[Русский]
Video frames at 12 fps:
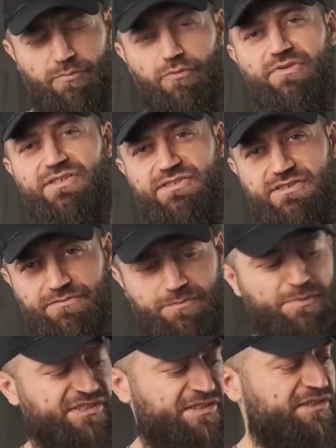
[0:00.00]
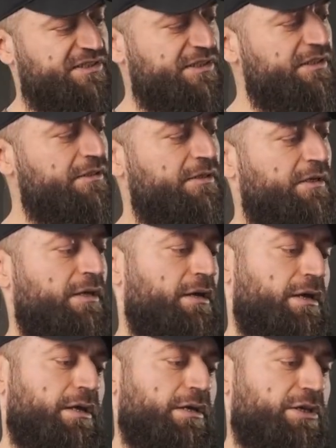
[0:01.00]
по версии в PCC.
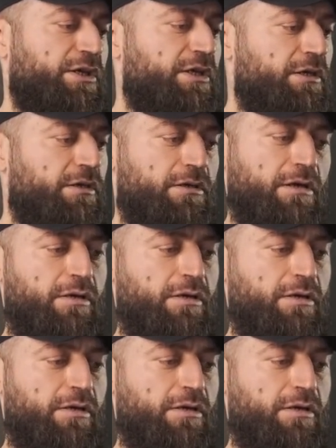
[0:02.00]
И,